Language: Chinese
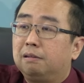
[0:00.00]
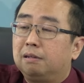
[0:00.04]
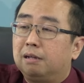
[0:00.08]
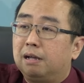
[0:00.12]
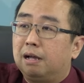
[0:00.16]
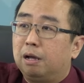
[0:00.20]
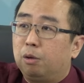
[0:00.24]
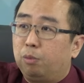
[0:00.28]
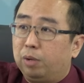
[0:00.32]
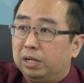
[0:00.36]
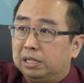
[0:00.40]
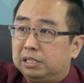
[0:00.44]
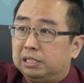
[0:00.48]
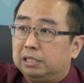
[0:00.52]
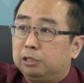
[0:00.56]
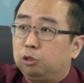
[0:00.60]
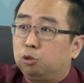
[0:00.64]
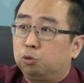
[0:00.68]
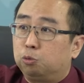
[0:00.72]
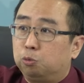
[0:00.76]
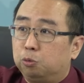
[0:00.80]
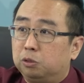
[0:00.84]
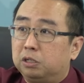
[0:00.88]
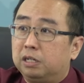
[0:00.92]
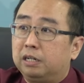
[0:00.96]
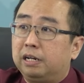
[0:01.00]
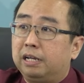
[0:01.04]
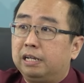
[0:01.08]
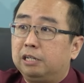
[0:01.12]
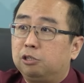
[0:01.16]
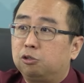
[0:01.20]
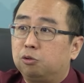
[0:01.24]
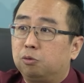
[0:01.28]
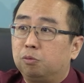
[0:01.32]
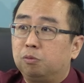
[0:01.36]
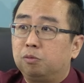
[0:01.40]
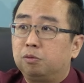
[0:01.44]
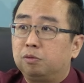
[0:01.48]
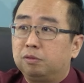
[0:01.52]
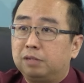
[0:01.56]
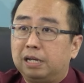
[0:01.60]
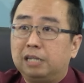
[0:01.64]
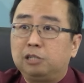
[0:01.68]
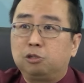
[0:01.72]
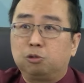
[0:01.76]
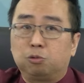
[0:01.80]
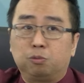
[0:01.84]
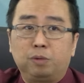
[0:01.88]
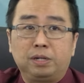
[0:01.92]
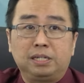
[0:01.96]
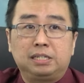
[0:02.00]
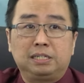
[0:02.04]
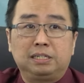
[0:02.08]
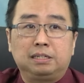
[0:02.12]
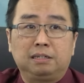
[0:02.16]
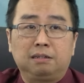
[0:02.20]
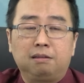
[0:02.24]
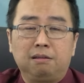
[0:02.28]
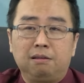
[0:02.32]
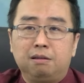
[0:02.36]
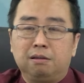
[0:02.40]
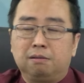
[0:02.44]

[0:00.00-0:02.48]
啊，卫星图的那一种，那一种卫星，